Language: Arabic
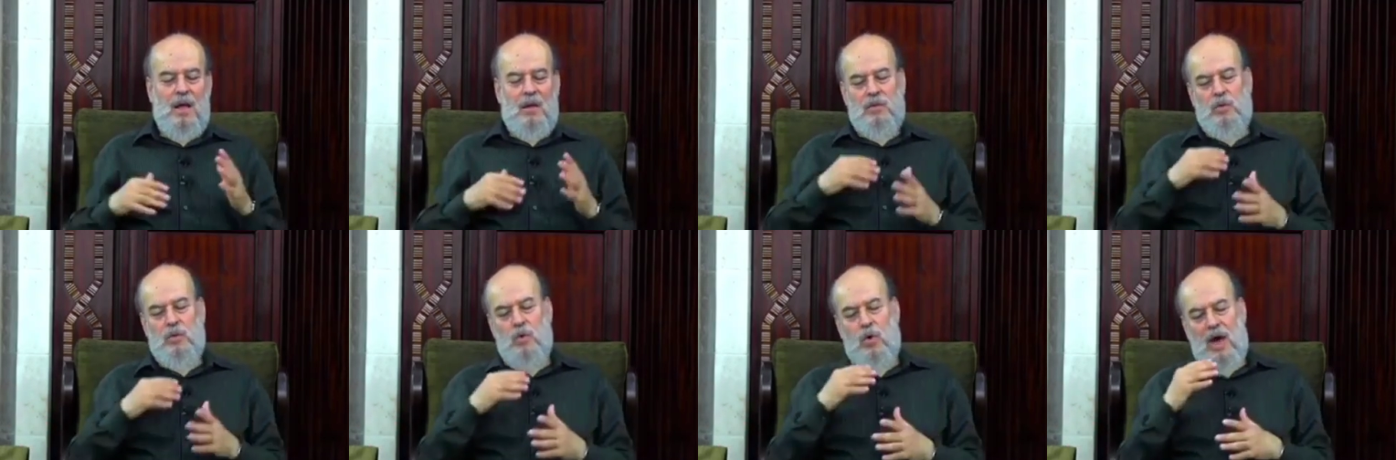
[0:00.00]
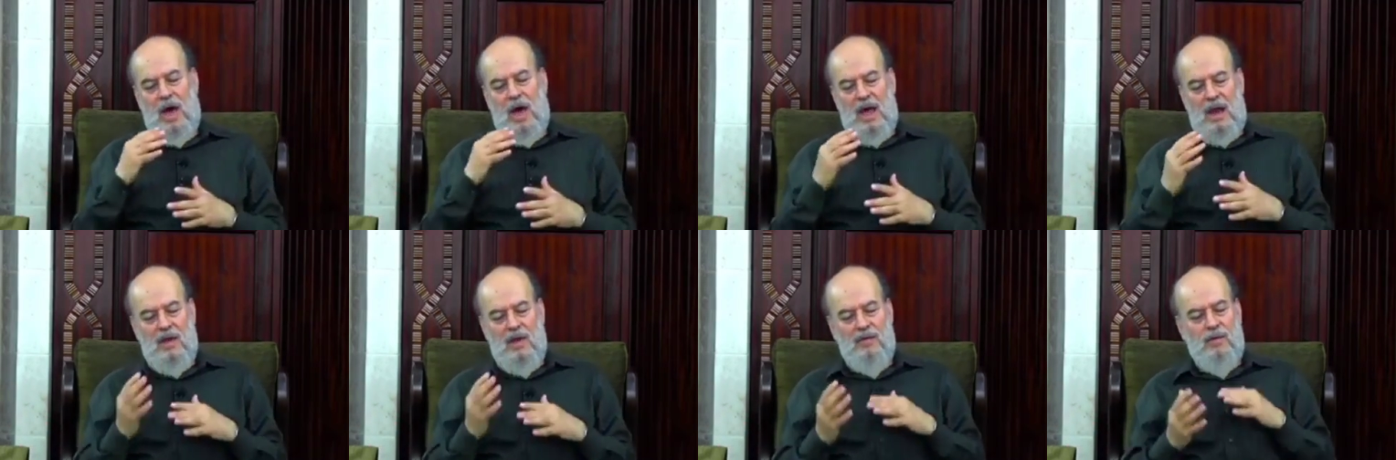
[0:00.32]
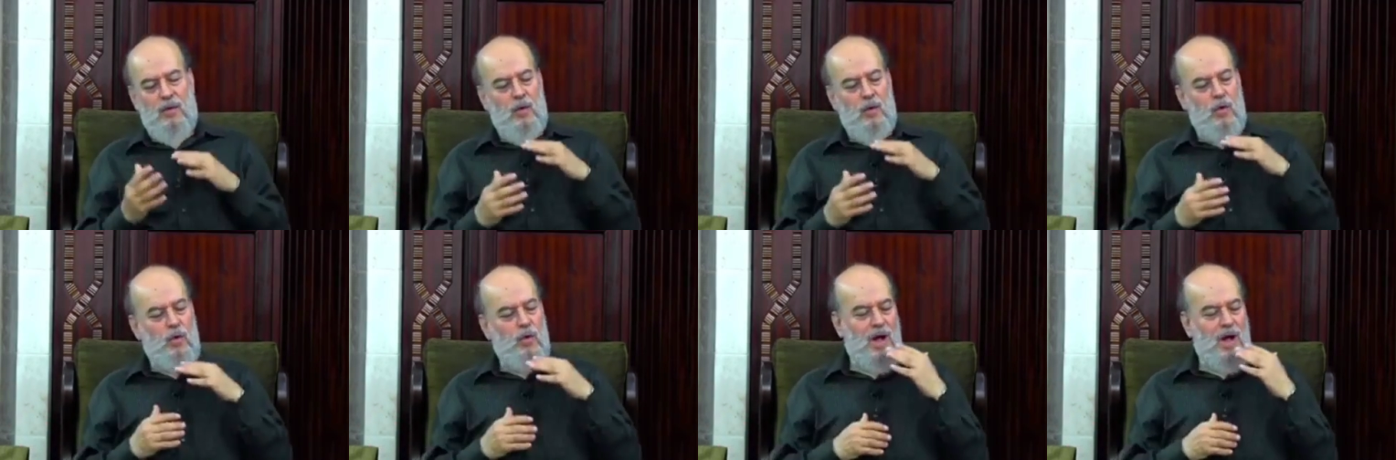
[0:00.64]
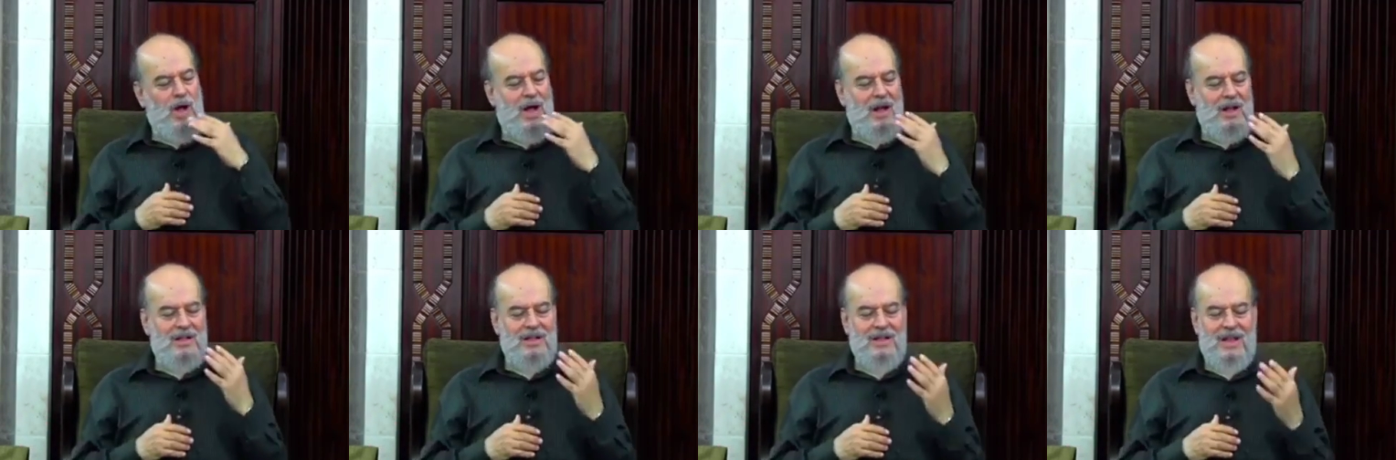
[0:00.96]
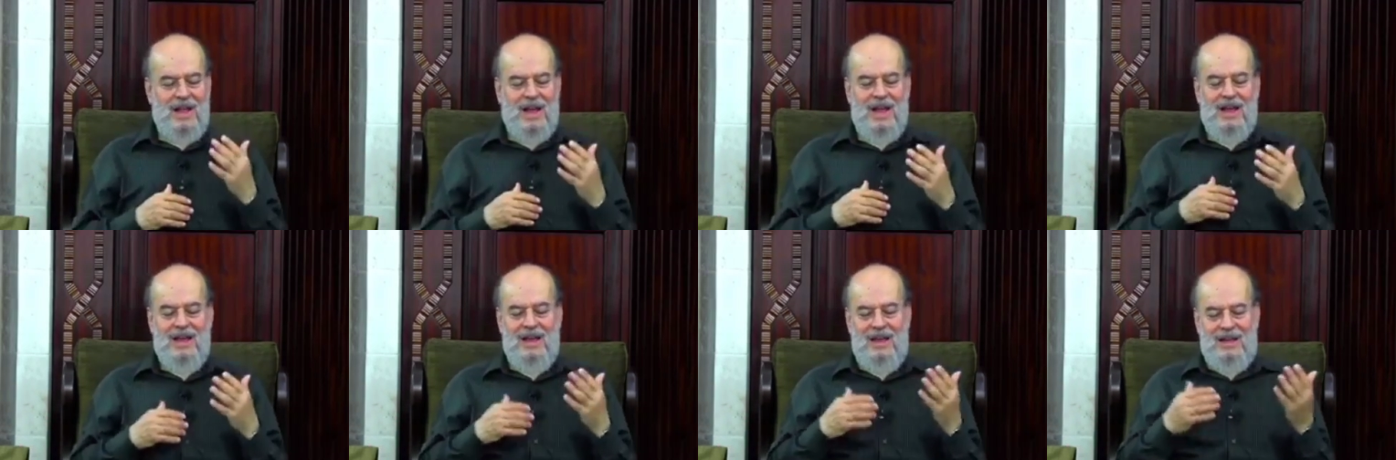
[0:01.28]
نخالفه
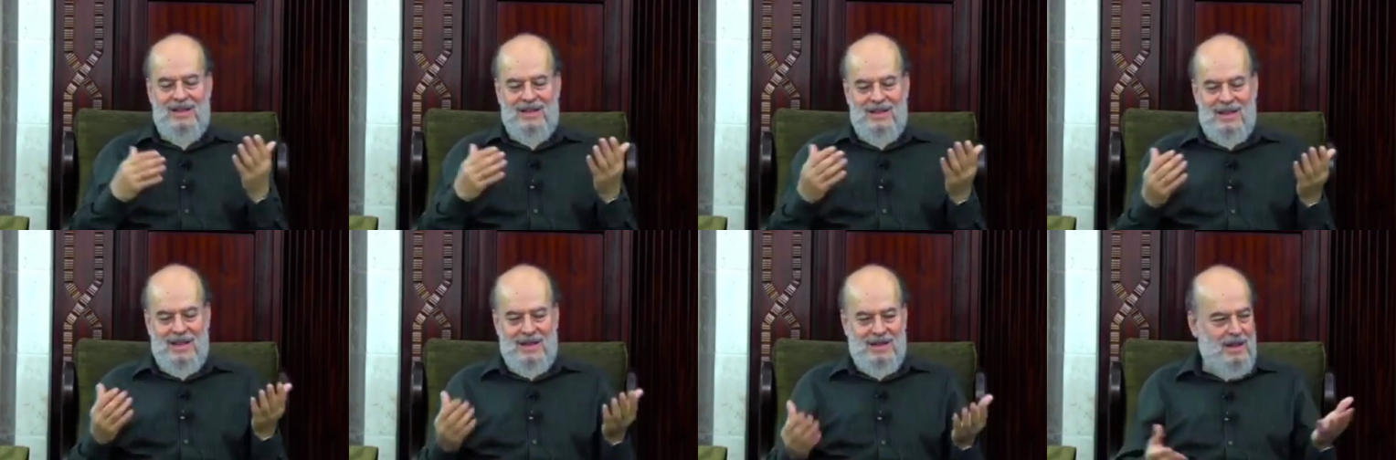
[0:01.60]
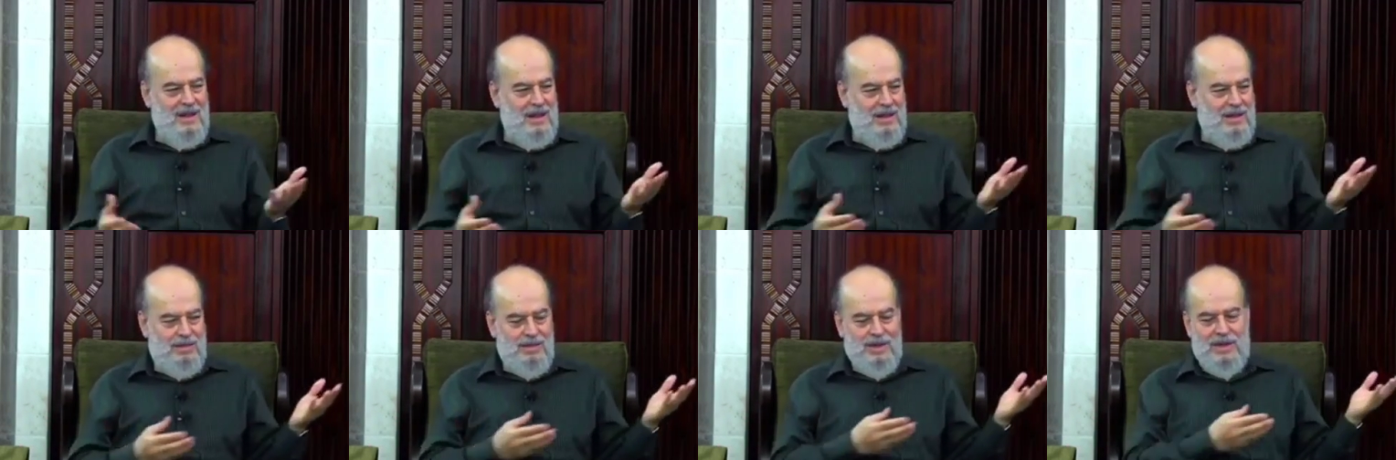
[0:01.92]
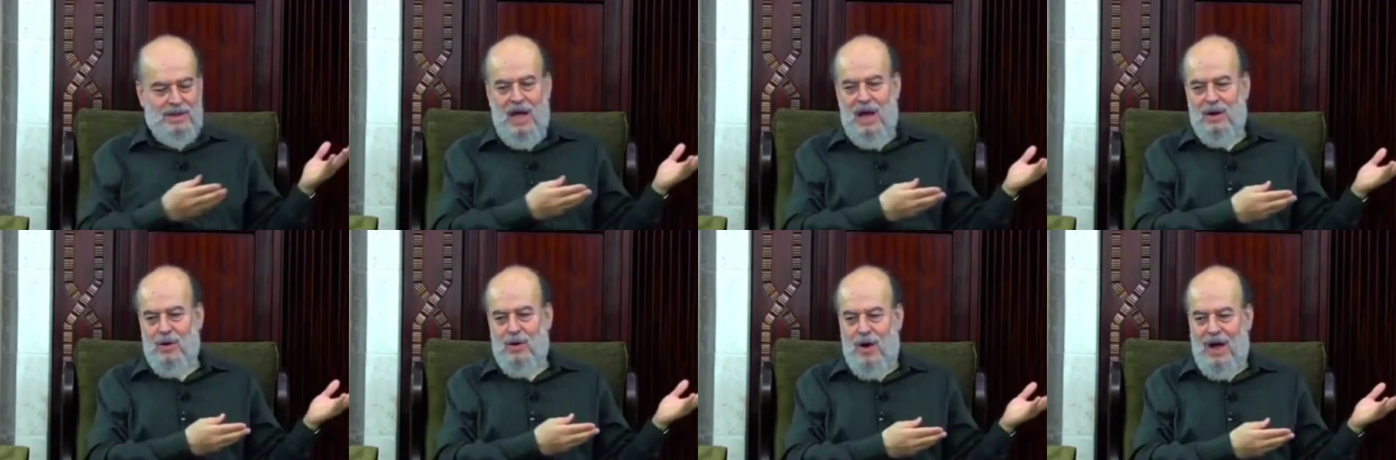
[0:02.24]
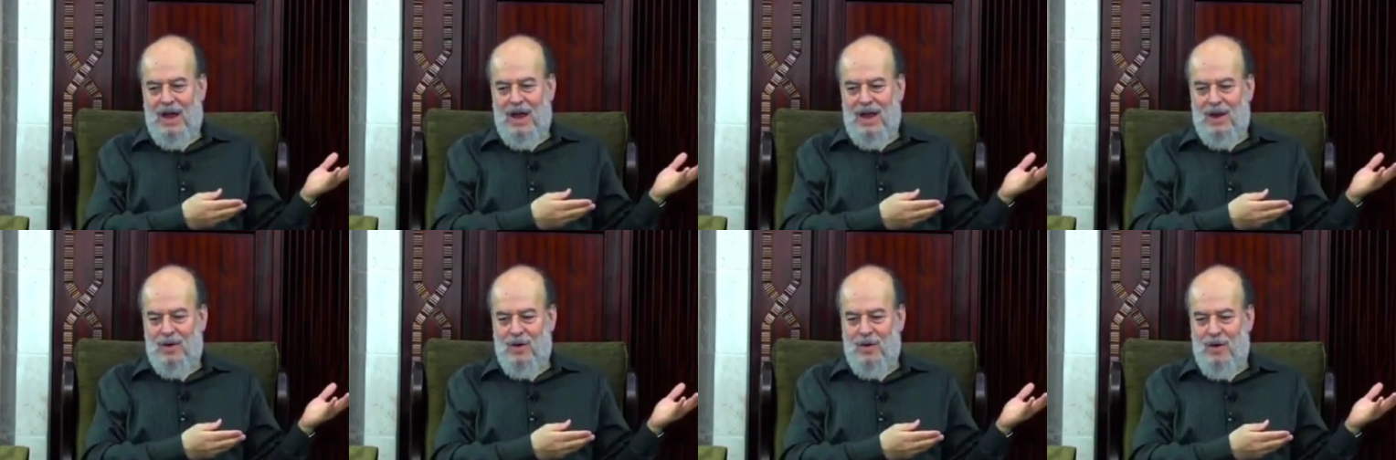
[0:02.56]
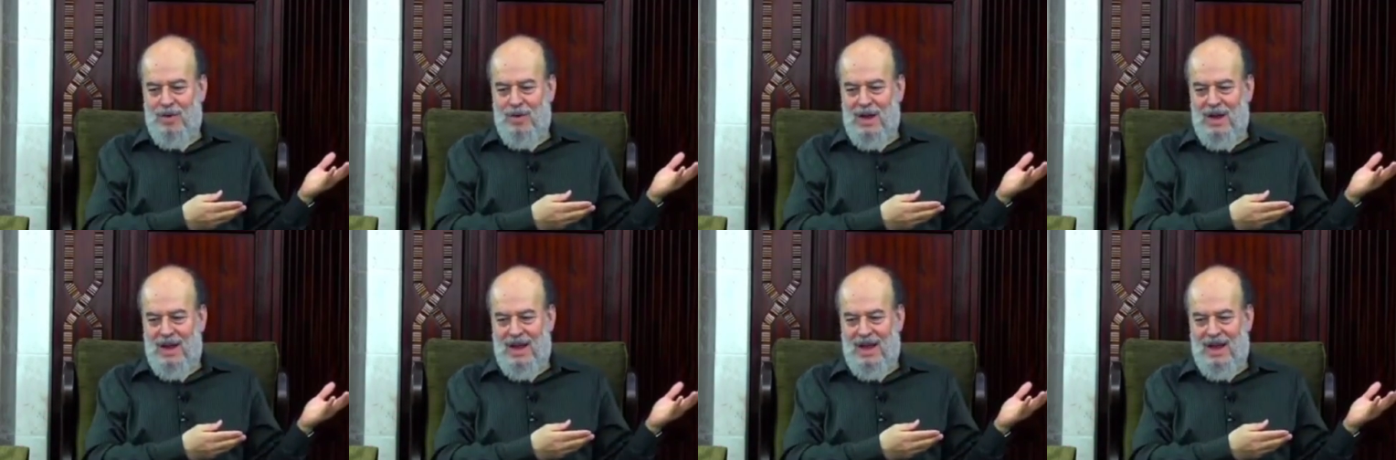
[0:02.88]
واخطاء يعني بيضحكوا
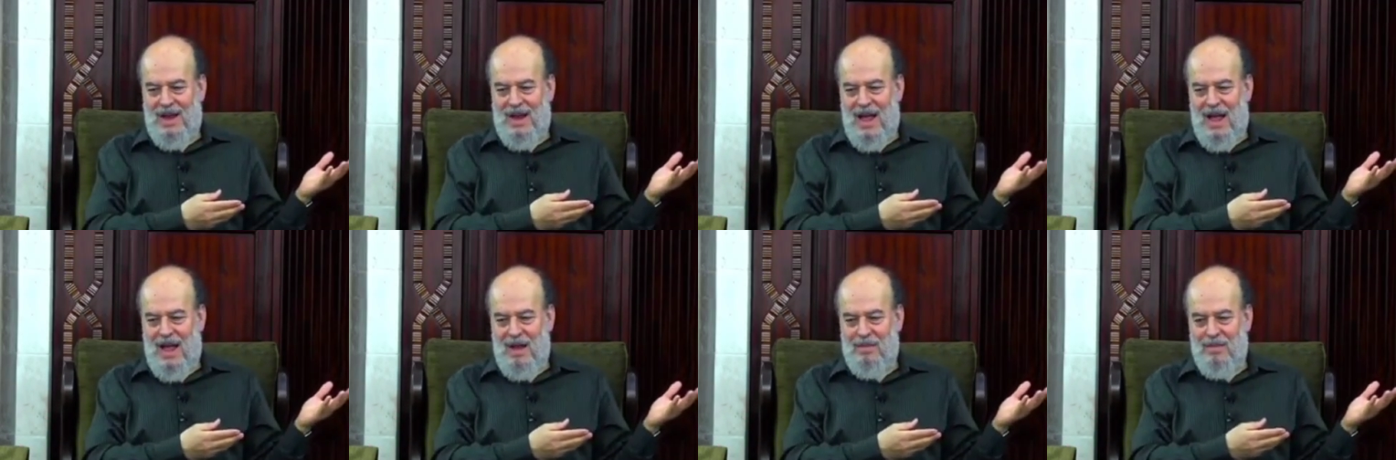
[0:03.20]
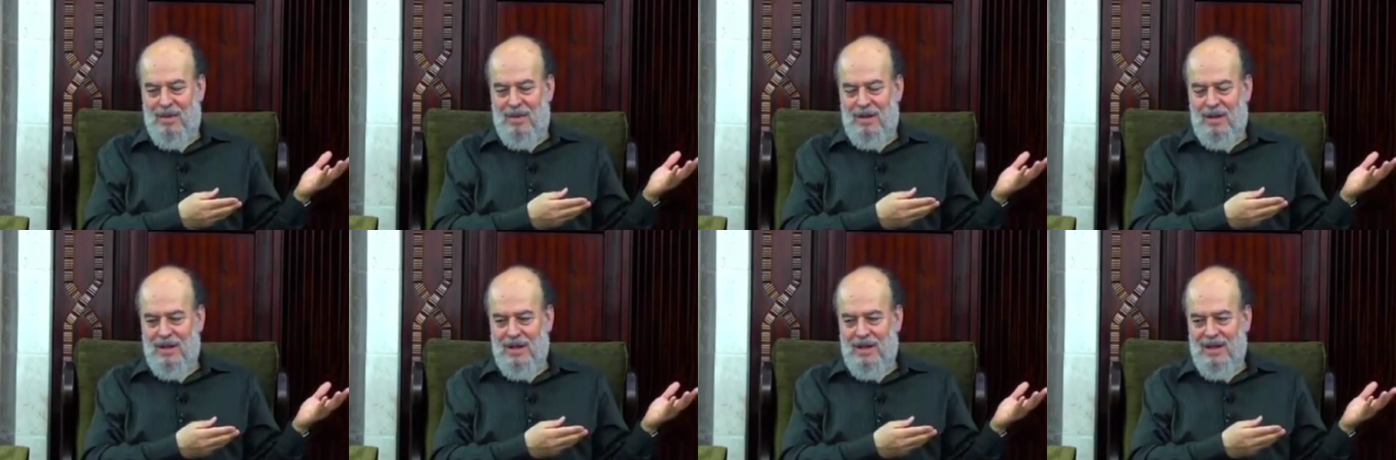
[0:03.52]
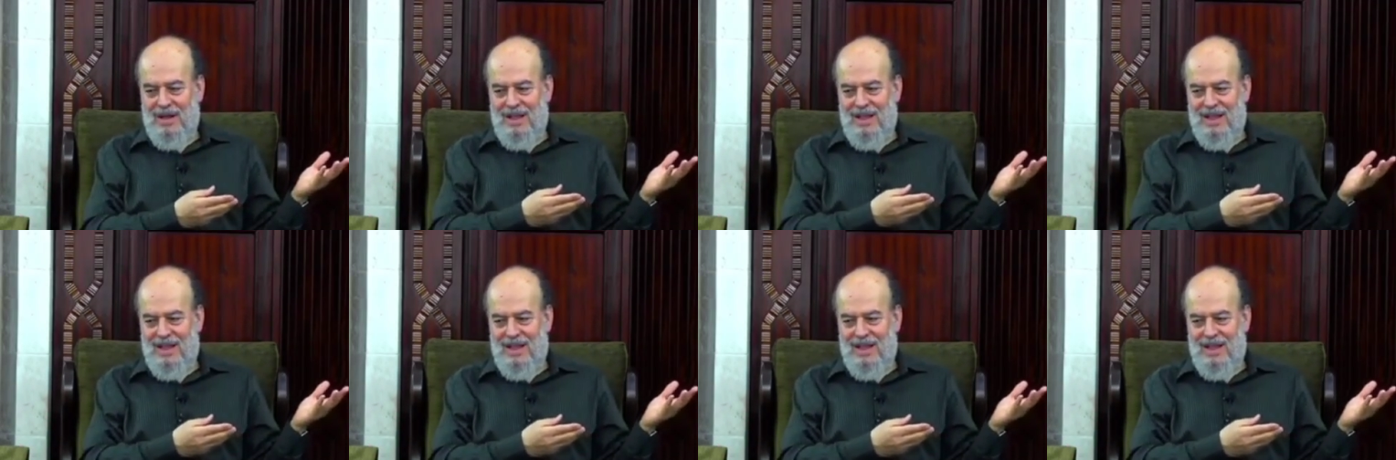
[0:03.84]
عليكم من الاعلام